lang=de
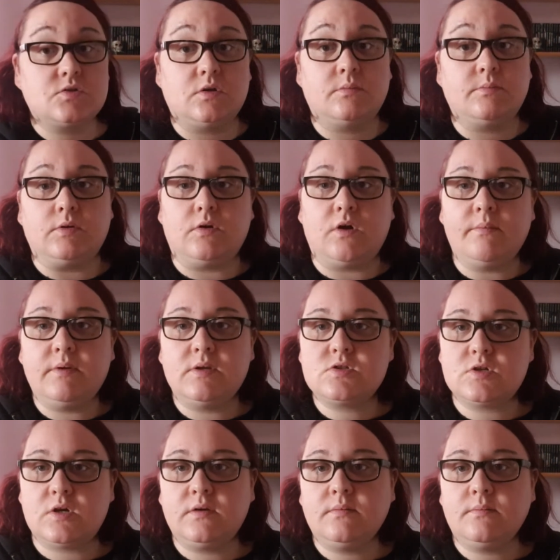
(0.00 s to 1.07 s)
schon bekommen
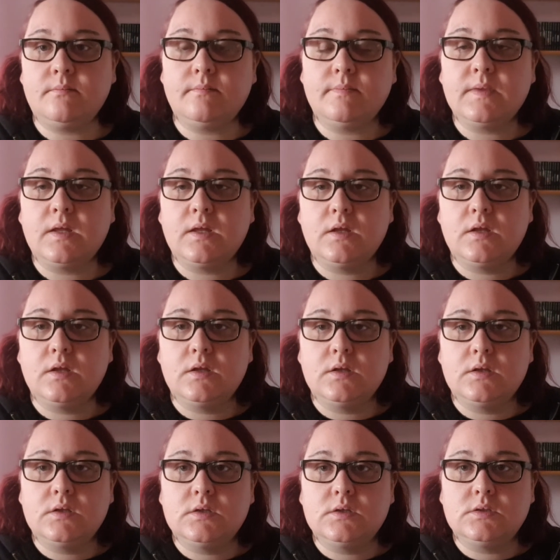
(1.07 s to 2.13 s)
schon.
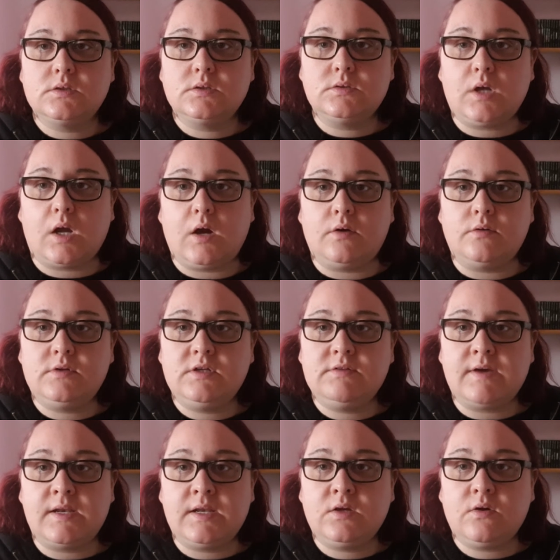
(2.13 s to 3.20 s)
Ja, und die
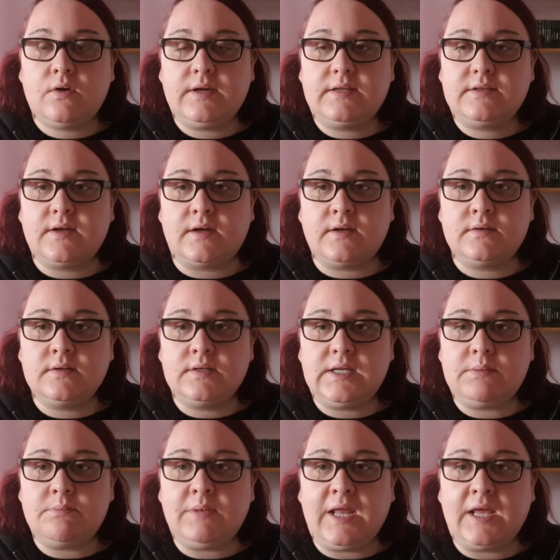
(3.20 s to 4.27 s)
werde ich euch dann
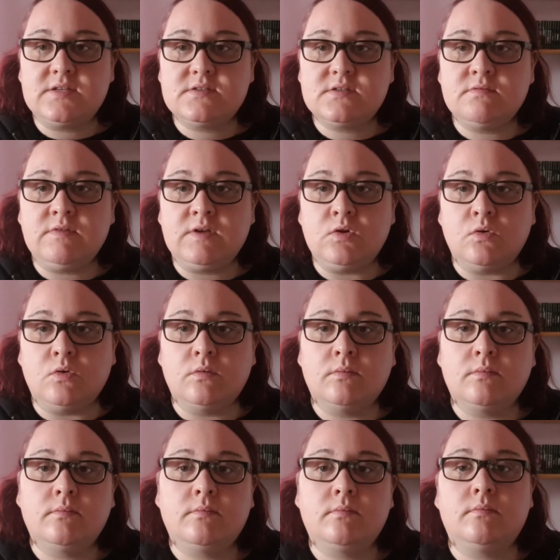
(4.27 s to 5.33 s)
im nächsten
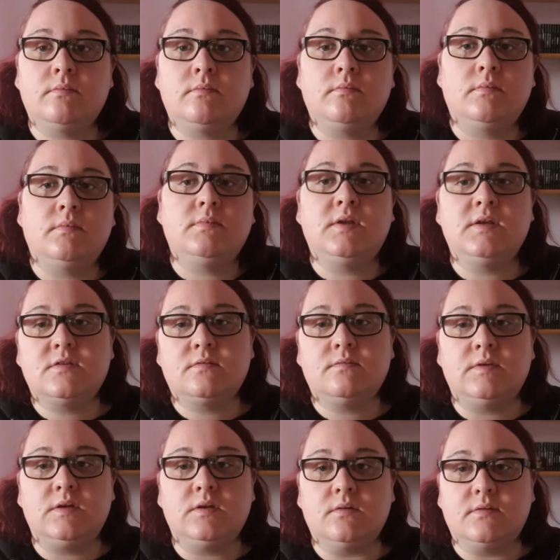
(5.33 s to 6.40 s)
Video, im
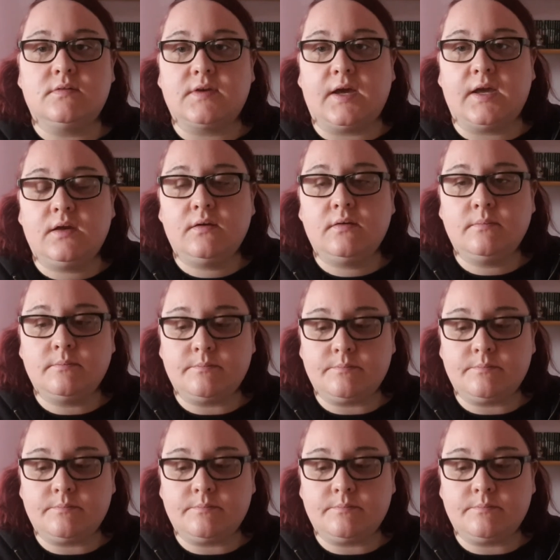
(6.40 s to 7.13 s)
nächsten Video zeigen.